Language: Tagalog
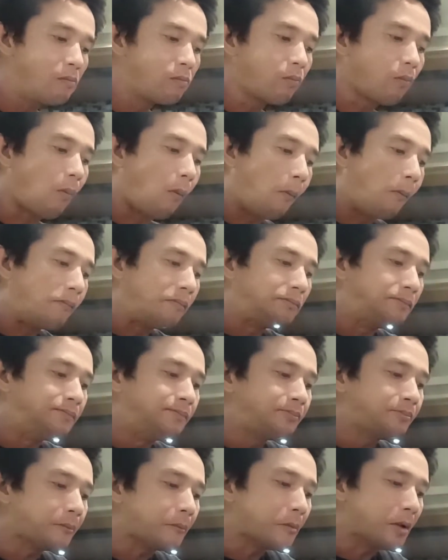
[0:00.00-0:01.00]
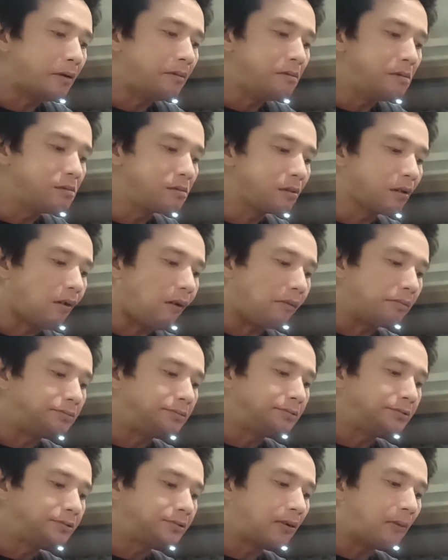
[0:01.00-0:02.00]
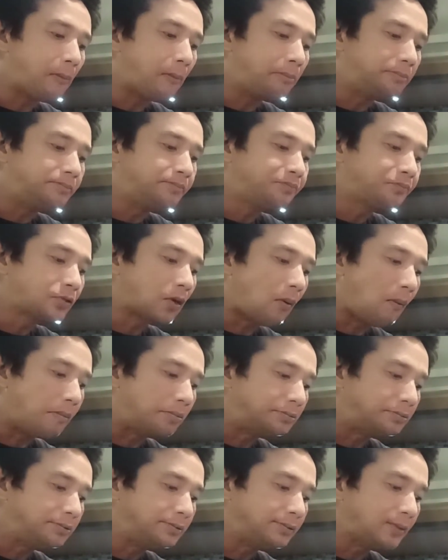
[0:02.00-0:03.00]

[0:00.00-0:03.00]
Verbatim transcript: sa likod ko pala hmm. yan